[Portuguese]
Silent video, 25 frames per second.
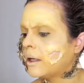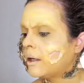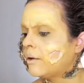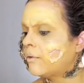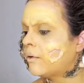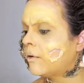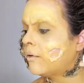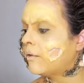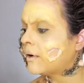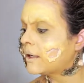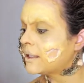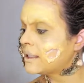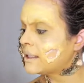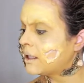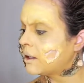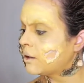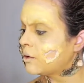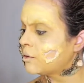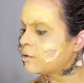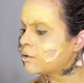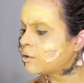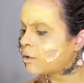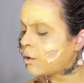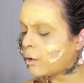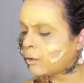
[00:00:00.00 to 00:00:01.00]
e vou fazer
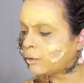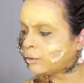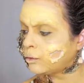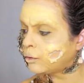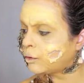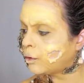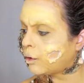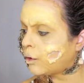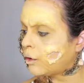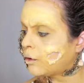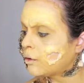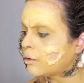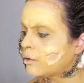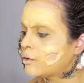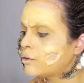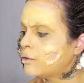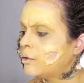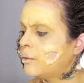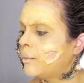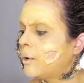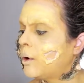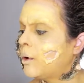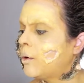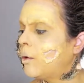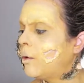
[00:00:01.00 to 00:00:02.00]
os contornos
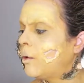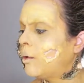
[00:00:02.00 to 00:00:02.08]
do meu